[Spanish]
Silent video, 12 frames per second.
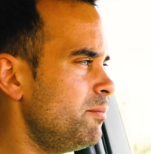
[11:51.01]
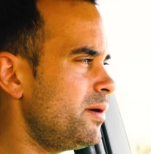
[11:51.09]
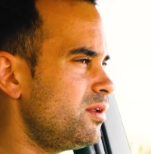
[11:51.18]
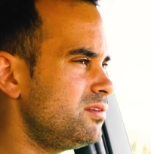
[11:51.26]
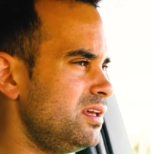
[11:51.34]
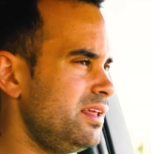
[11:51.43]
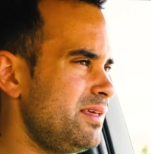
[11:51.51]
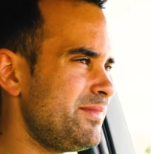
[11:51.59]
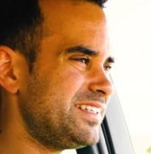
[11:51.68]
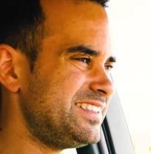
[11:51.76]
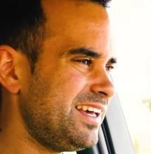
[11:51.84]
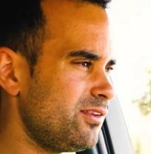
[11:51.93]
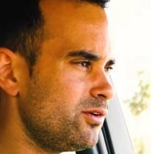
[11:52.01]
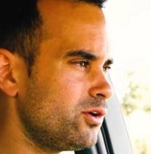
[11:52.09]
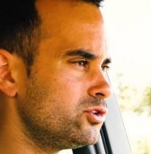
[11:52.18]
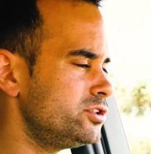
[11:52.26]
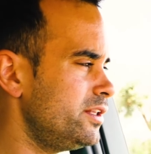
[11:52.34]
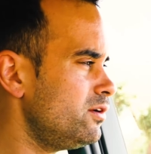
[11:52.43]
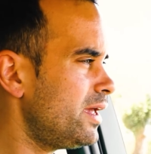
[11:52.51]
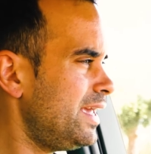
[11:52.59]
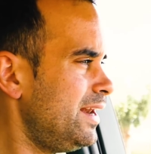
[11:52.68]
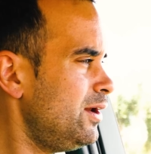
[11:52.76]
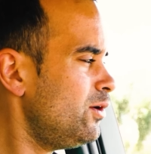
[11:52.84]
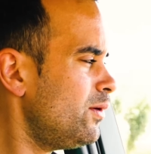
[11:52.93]
Pero tiene demasiados y considero
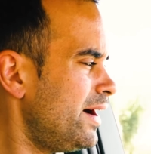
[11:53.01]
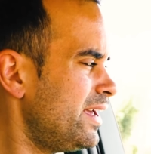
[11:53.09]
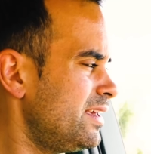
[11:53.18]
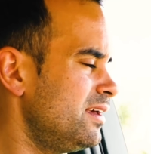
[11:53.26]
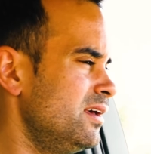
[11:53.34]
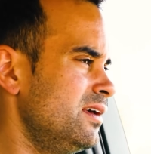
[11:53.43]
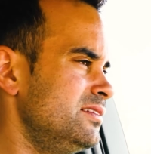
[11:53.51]
que no hay